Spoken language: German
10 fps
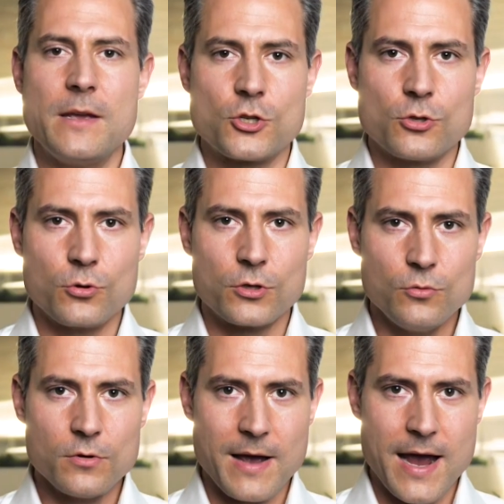Mit
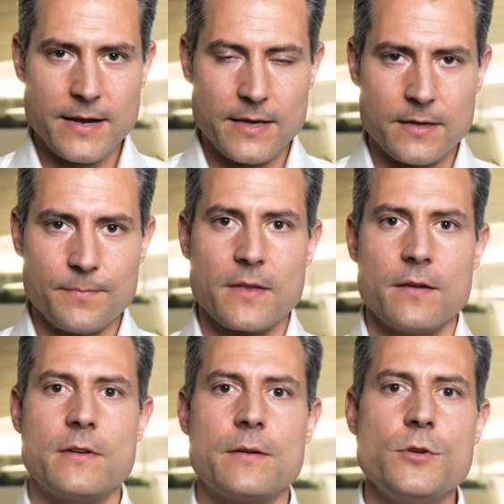Struktur meine ich,
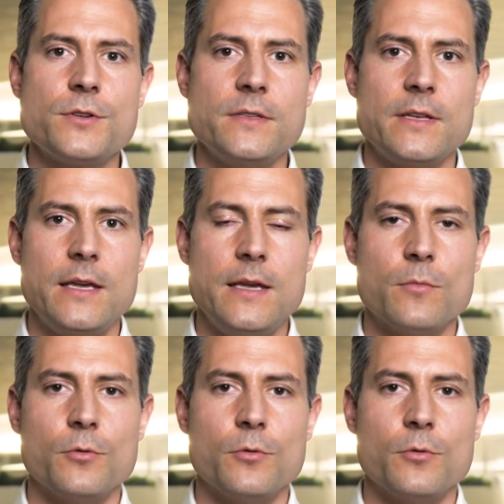wir müssen im